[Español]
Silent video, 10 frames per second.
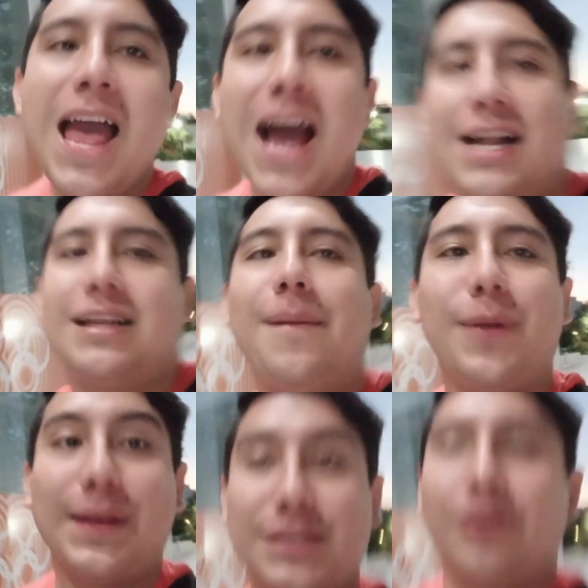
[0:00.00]
al campo.
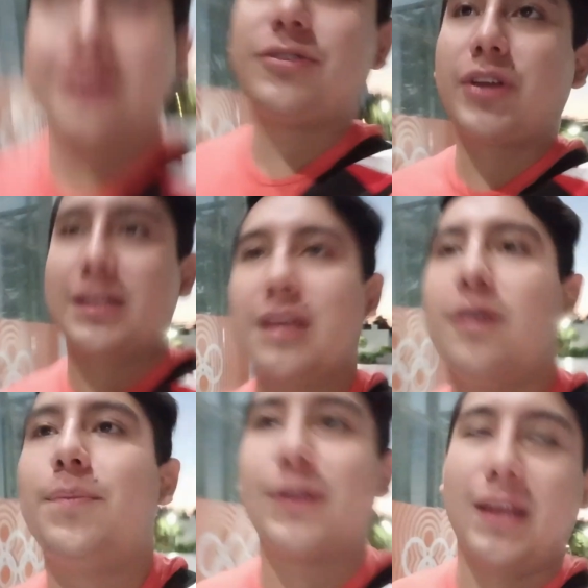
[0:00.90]
Les digo, ya estoy cansado
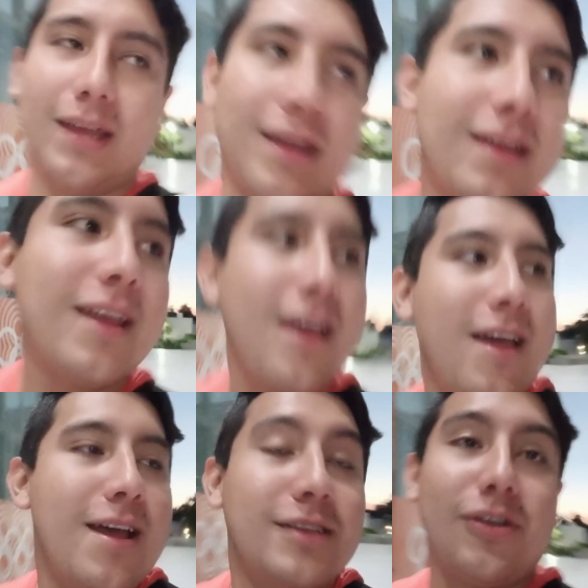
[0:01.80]
porque
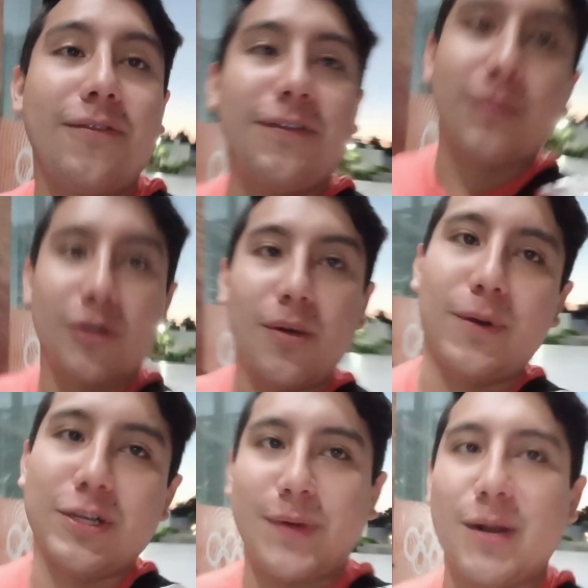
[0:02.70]
estoy enfermo, por puedo
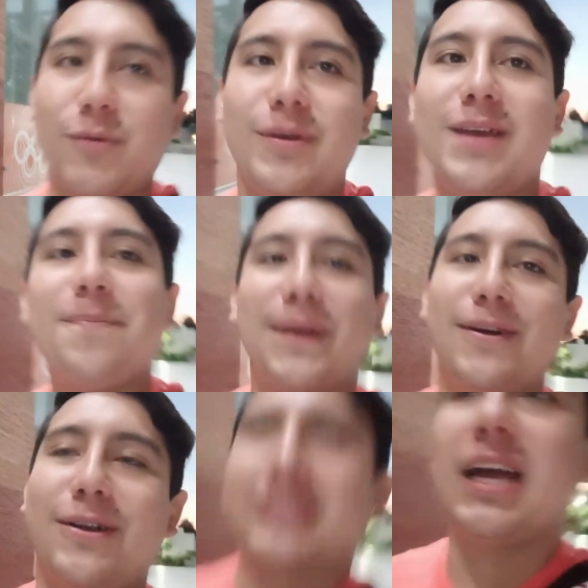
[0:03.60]
respirar muy bien, pero
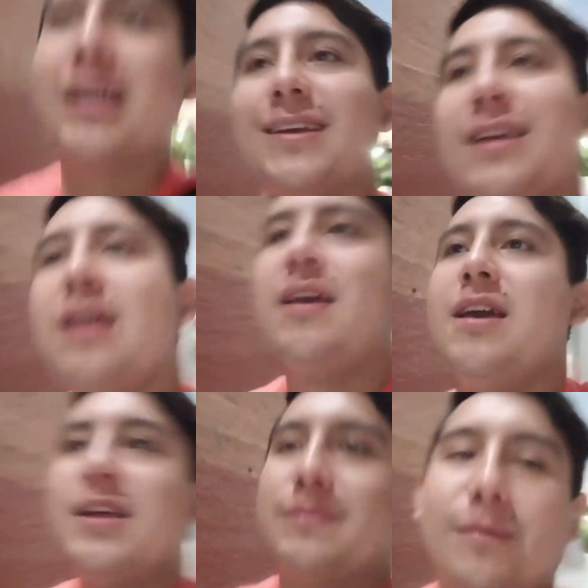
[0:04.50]
ahorita
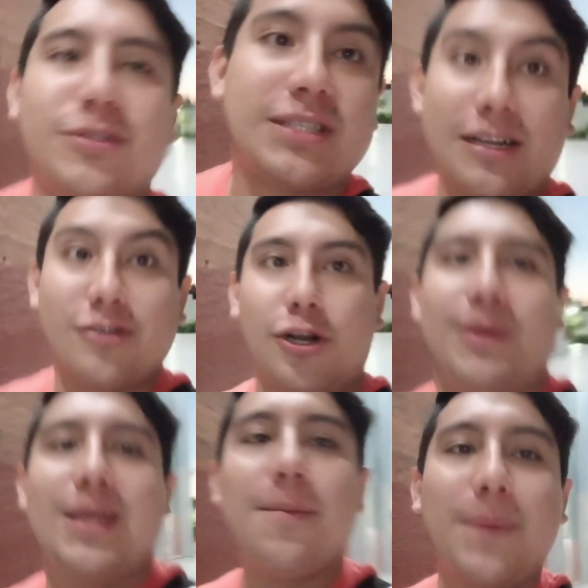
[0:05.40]
esperemos que se nos
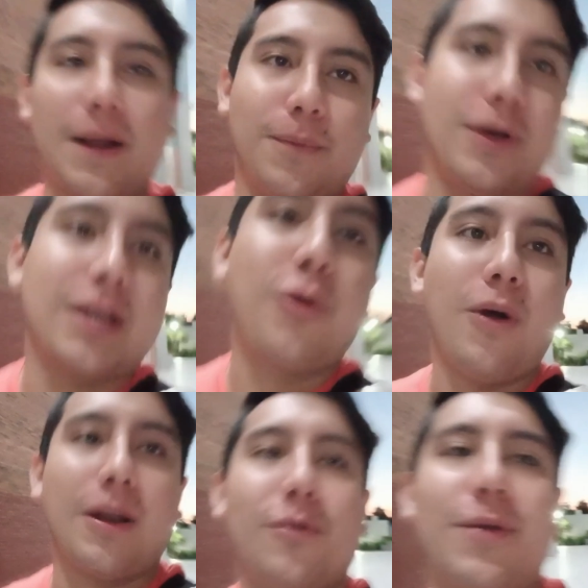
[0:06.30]
olvide para poder jugar
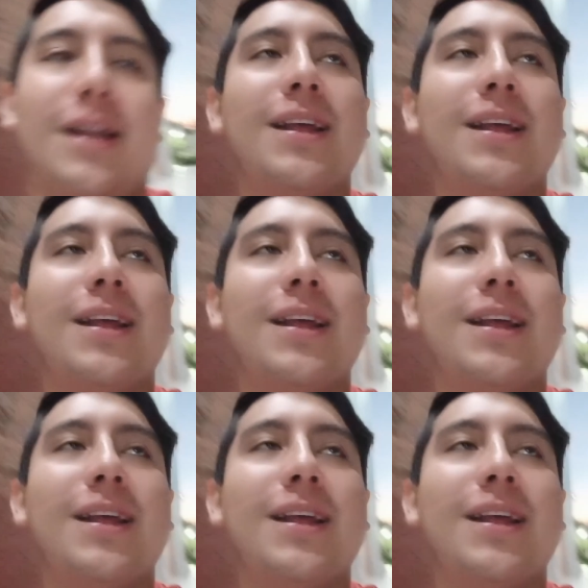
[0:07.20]
muy bien.